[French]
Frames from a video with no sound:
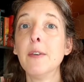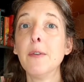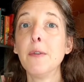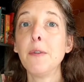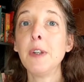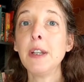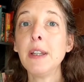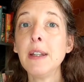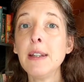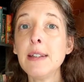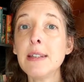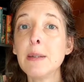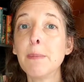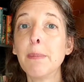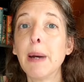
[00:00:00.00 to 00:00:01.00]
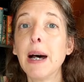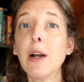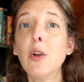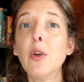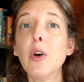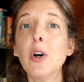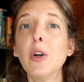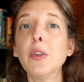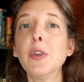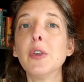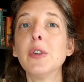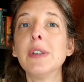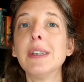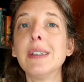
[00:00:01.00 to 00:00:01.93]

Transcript: finissent par le rendre